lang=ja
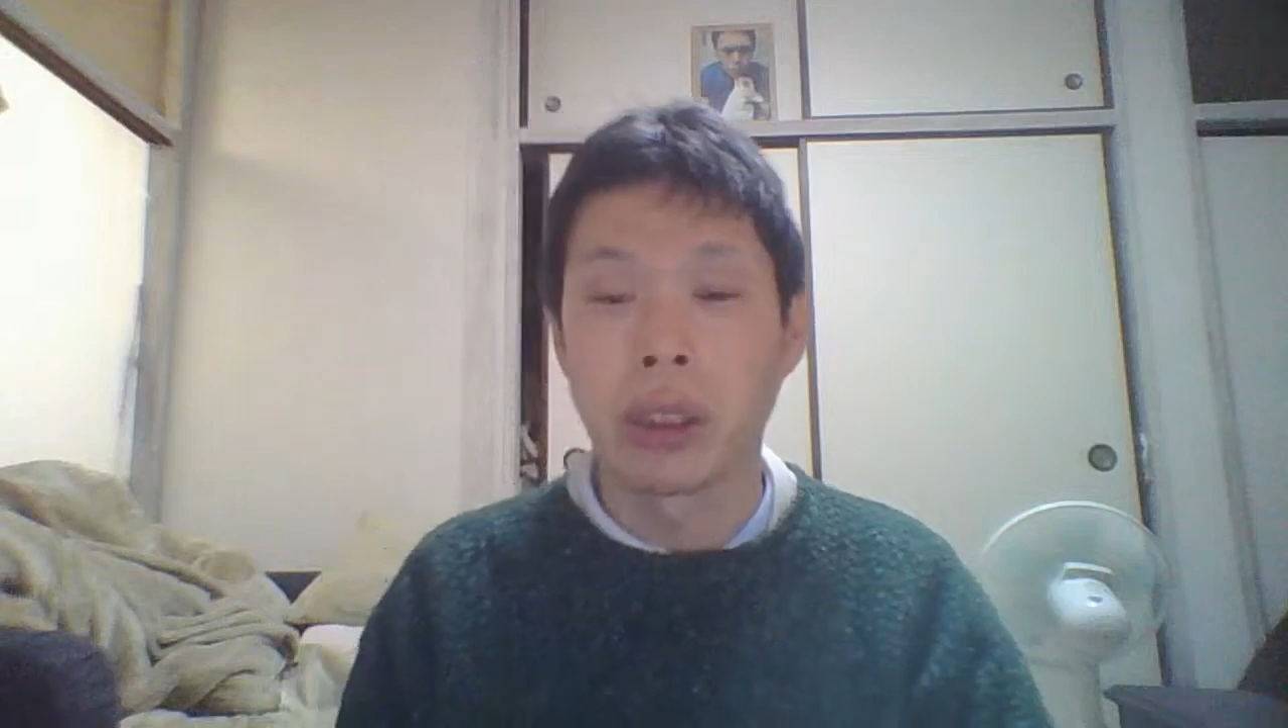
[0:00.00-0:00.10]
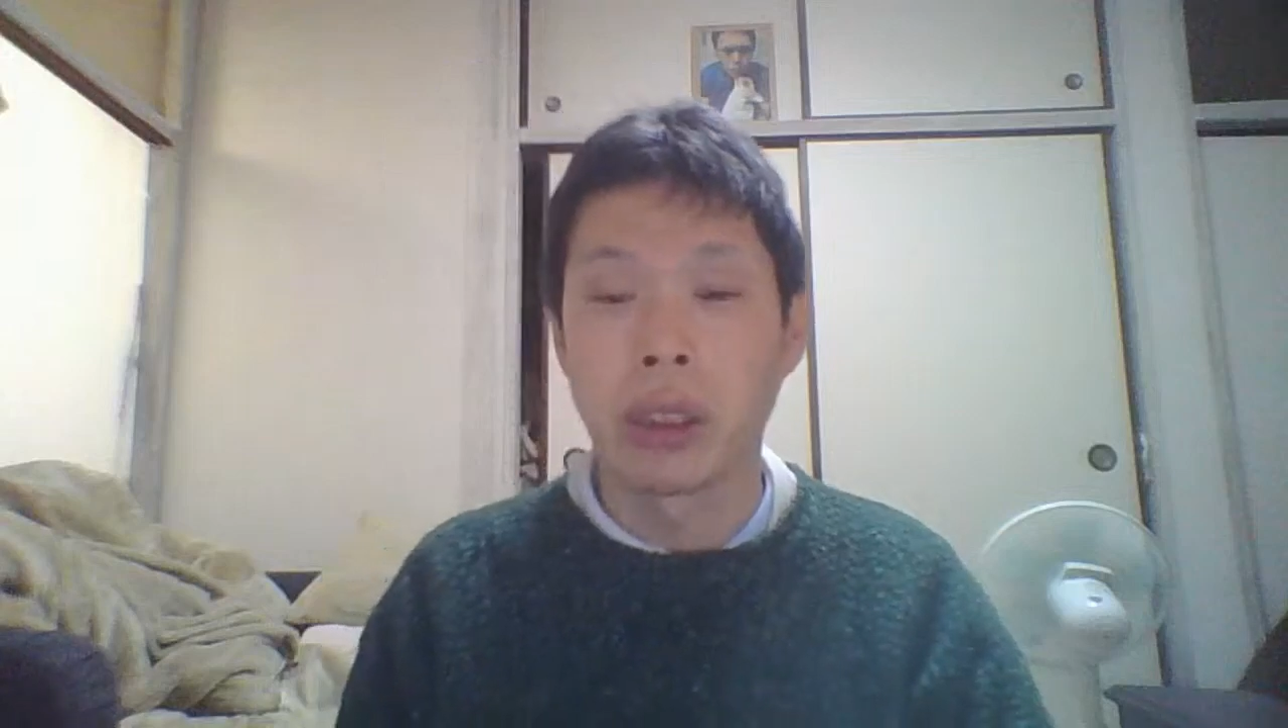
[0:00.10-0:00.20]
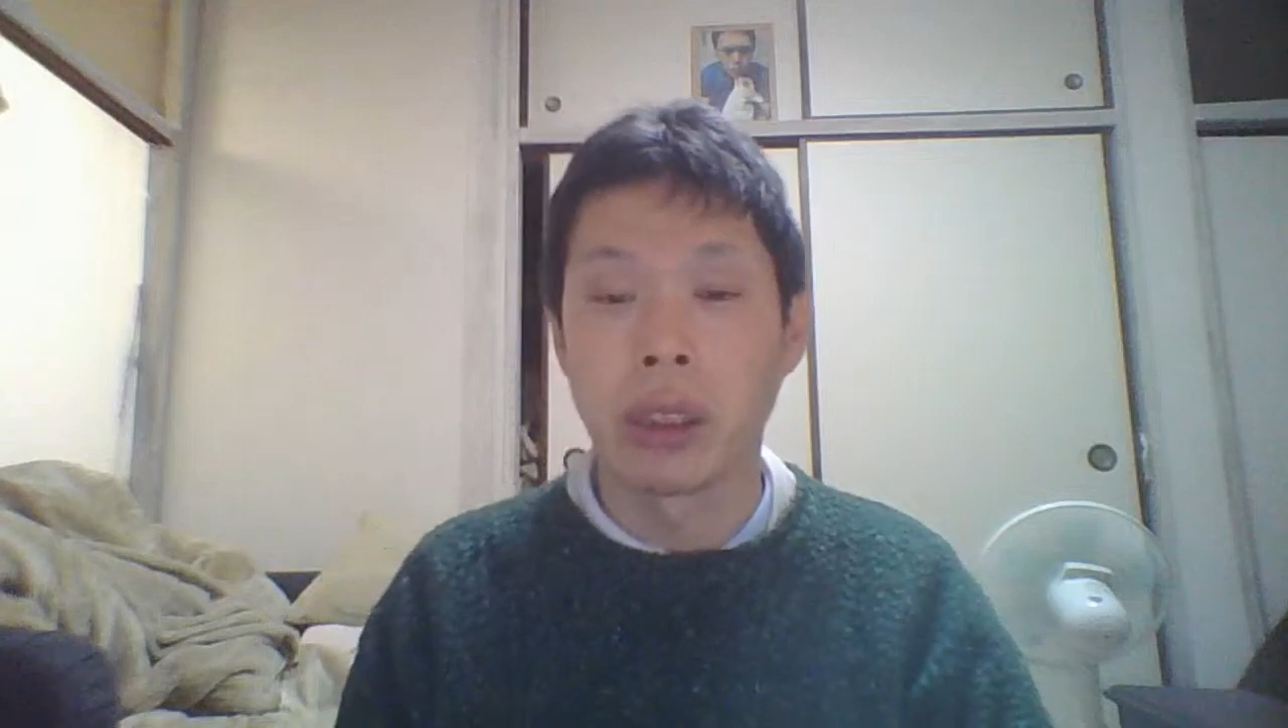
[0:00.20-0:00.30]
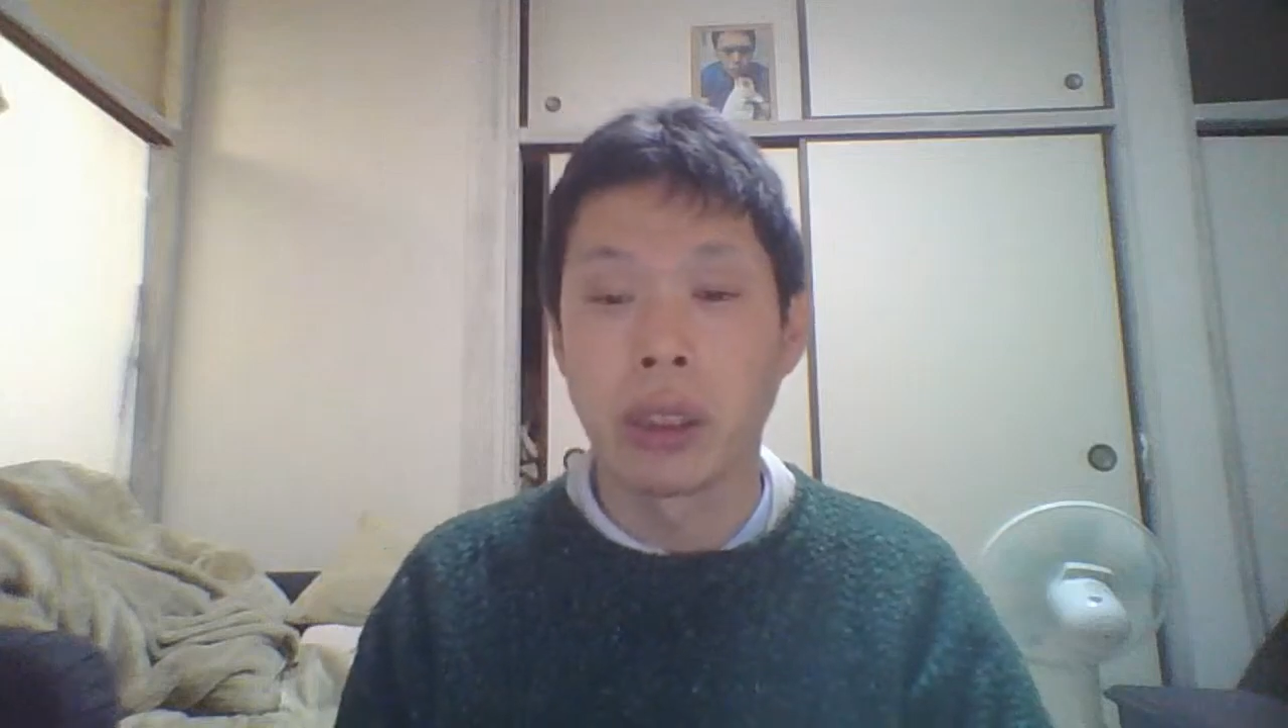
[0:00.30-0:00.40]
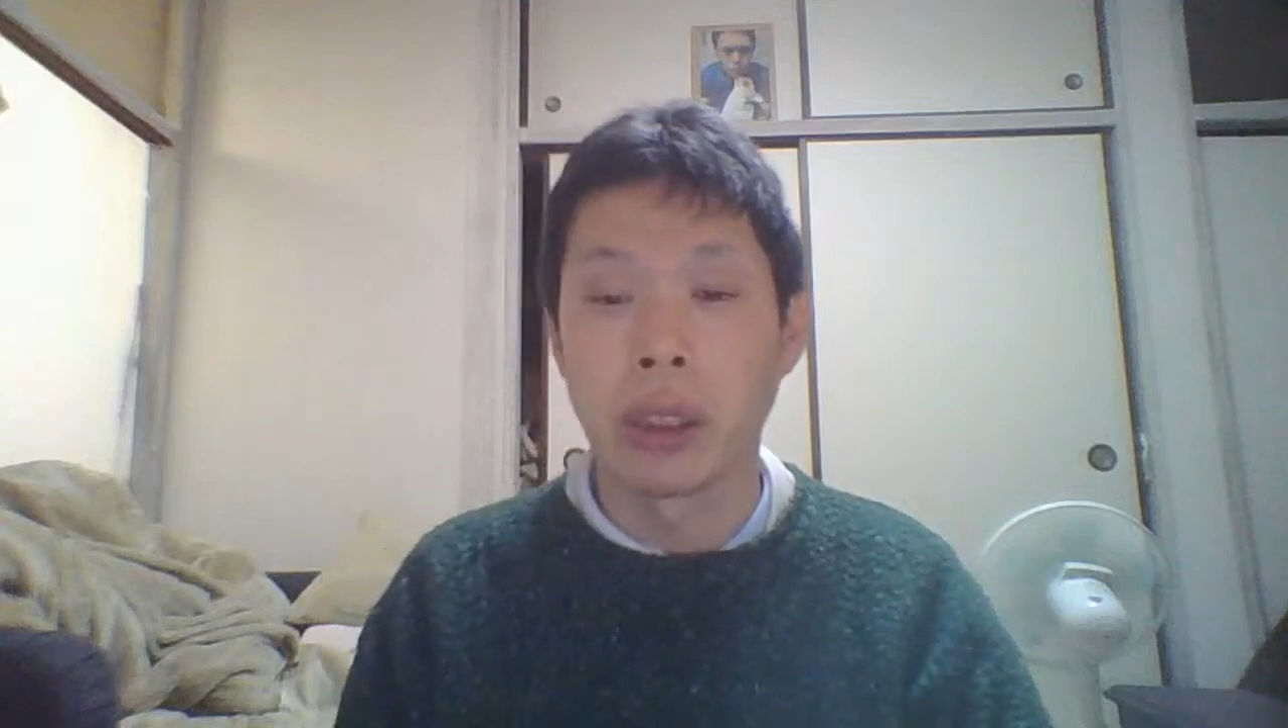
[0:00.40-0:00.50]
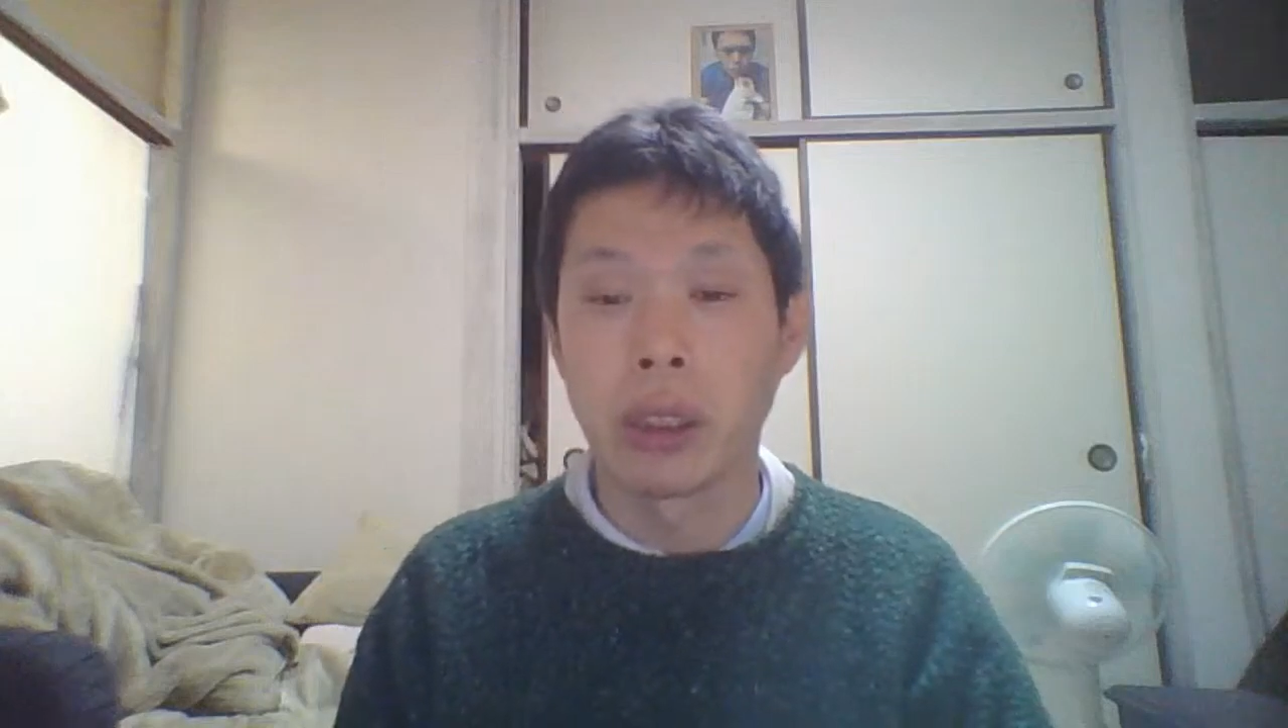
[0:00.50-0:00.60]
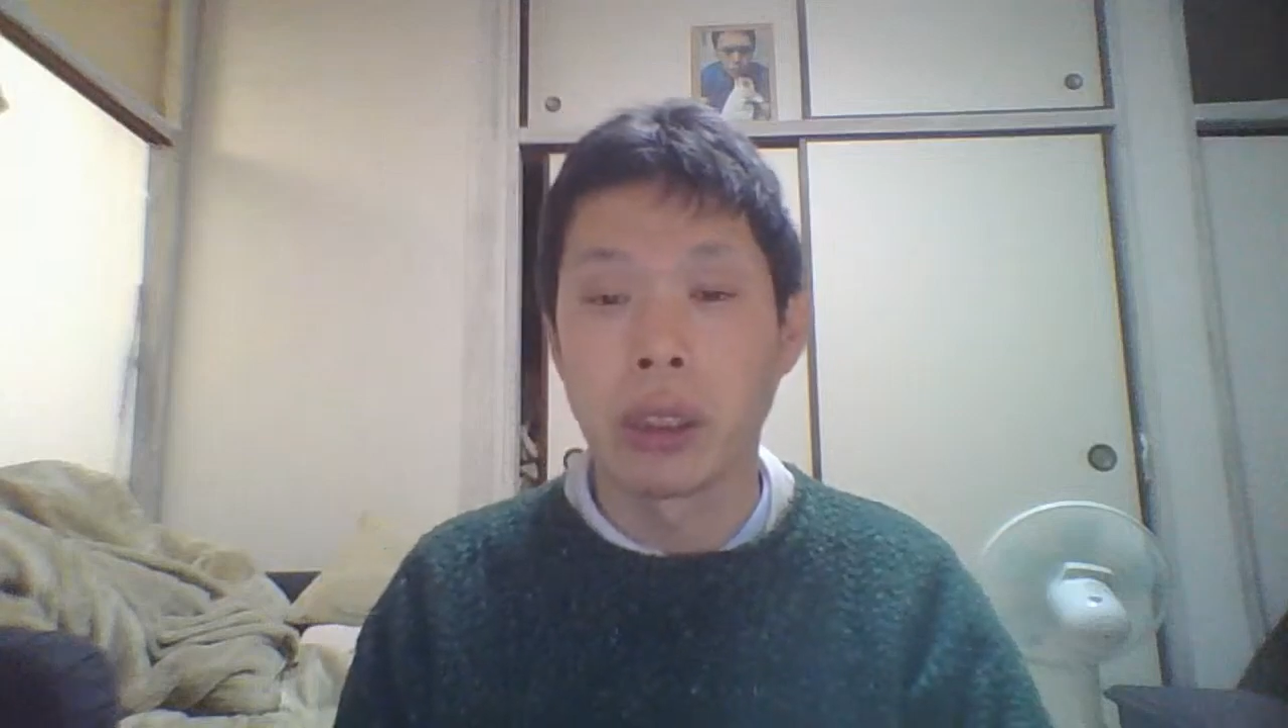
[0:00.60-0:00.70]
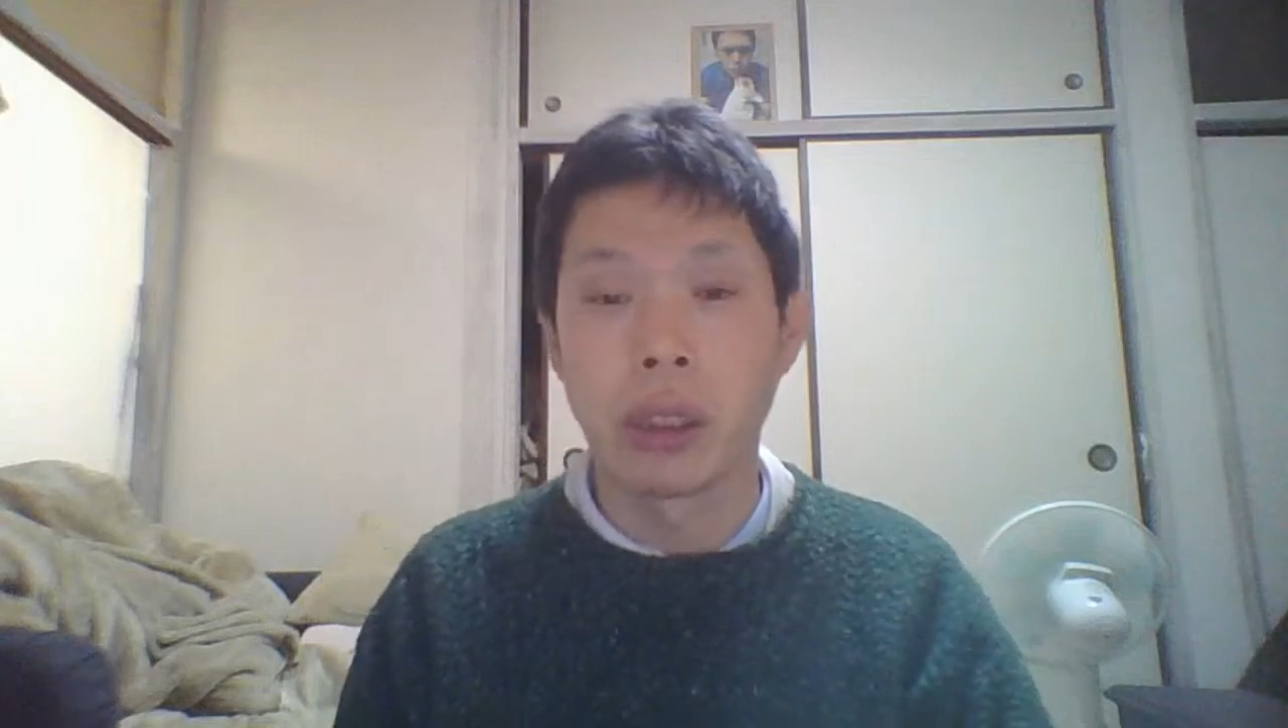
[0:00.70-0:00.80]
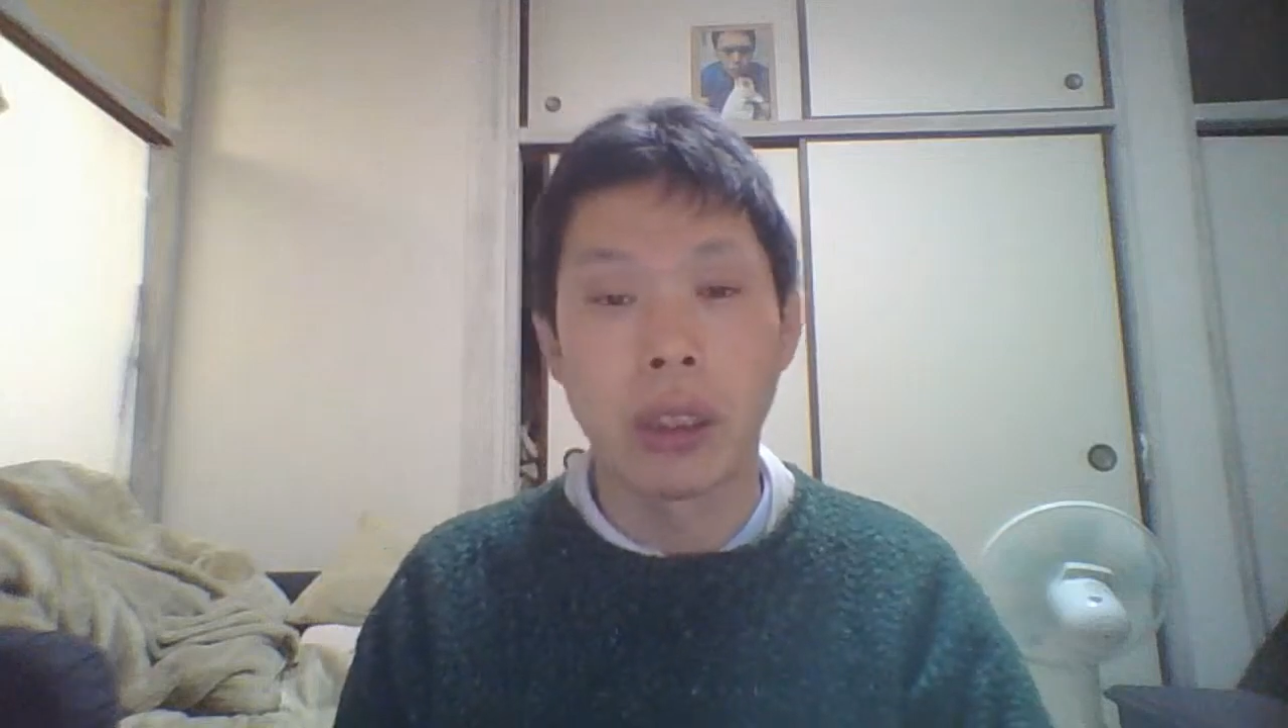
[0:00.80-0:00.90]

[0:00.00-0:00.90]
えい